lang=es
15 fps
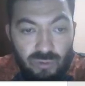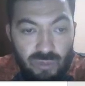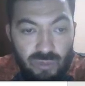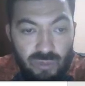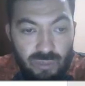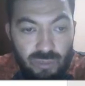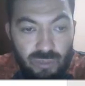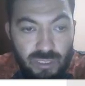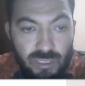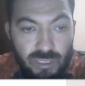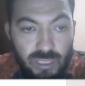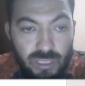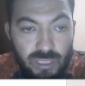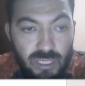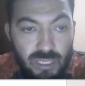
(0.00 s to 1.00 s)
valores
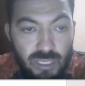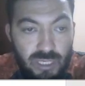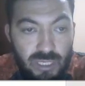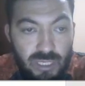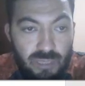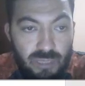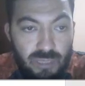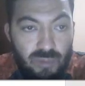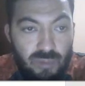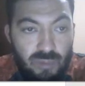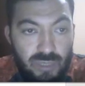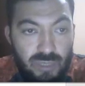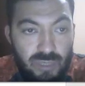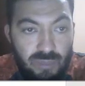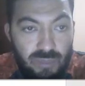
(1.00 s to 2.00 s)
vamos
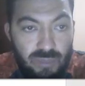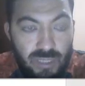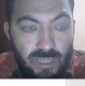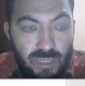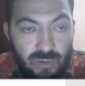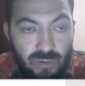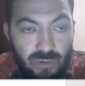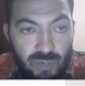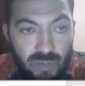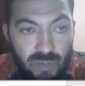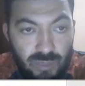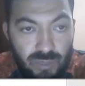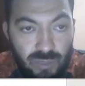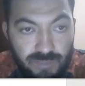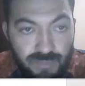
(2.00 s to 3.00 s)
a reemplazar los
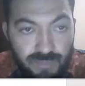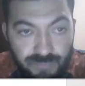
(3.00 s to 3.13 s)
valores